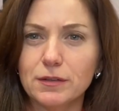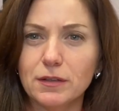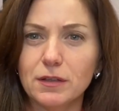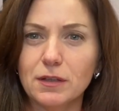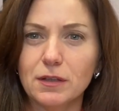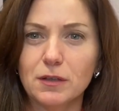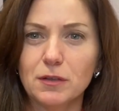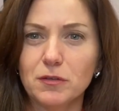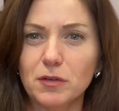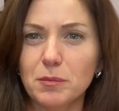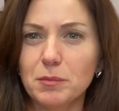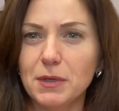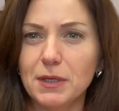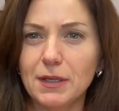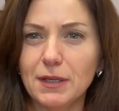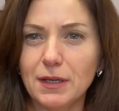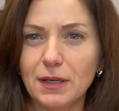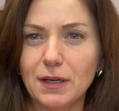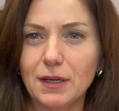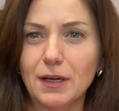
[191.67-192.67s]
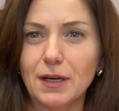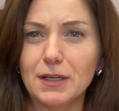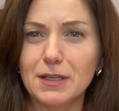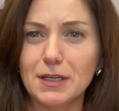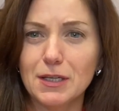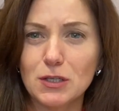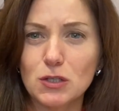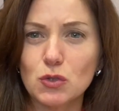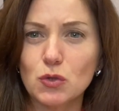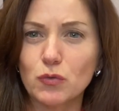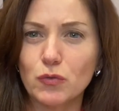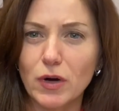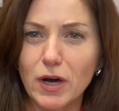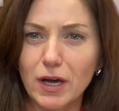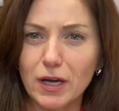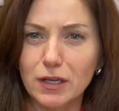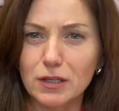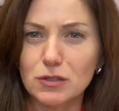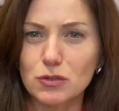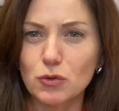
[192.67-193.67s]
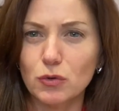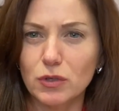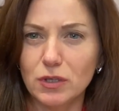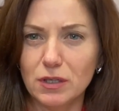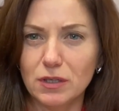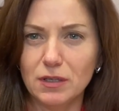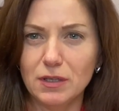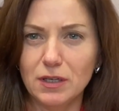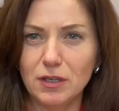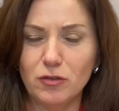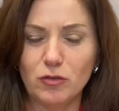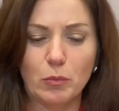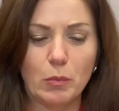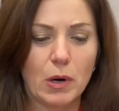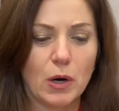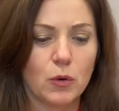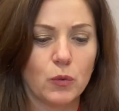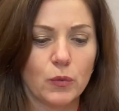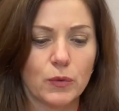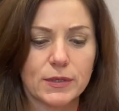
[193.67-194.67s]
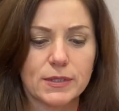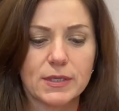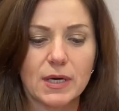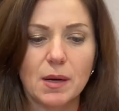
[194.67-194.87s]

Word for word: irgendwie bin ich ja nicht so weit, so lief bei uns.